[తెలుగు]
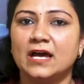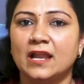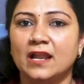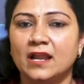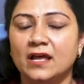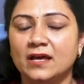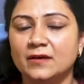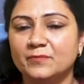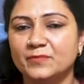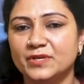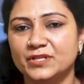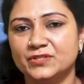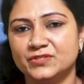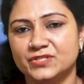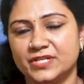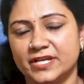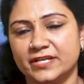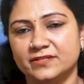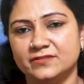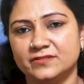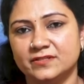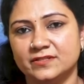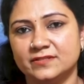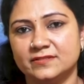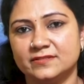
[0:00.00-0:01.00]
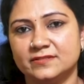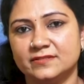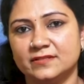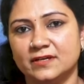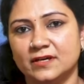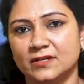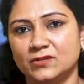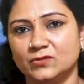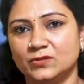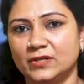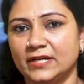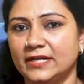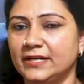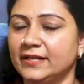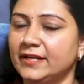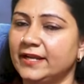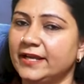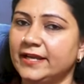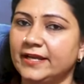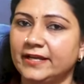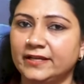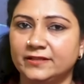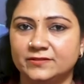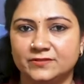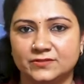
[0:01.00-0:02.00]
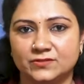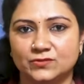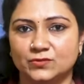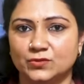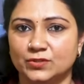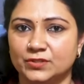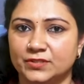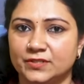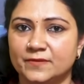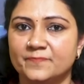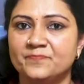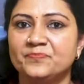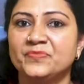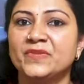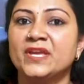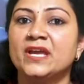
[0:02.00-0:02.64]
అలా మీరు చేంజ్ చేస్తున్నారు అంటే ఇట్స్ గుడ్